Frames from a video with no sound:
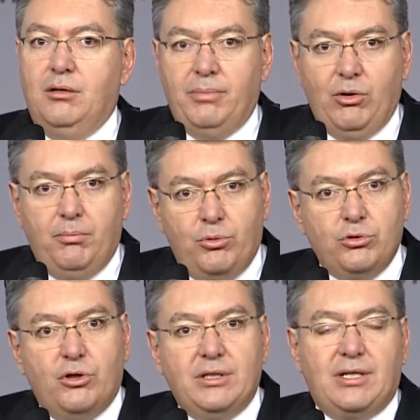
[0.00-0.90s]
pero el
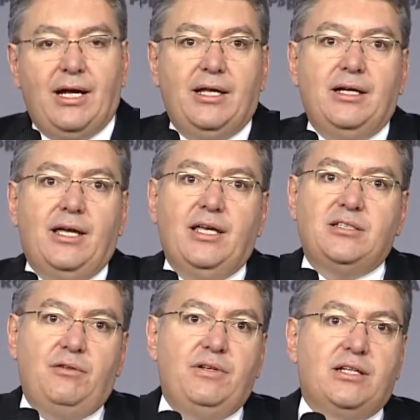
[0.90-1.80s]
punto de entrada
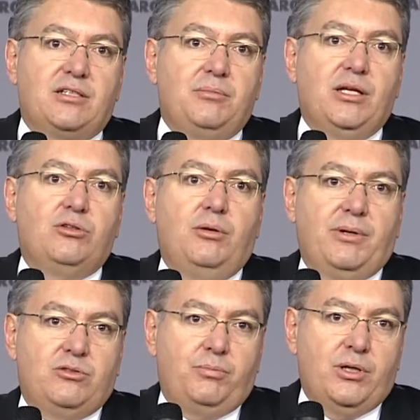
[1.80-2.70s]
es el financiamiento del
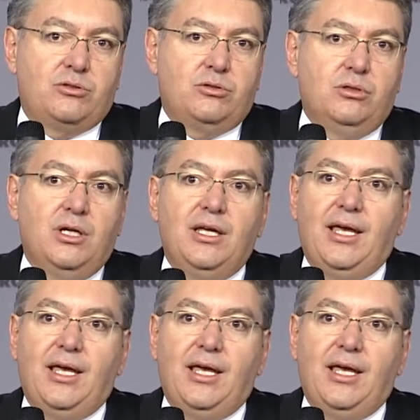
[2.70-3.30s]
presupuesto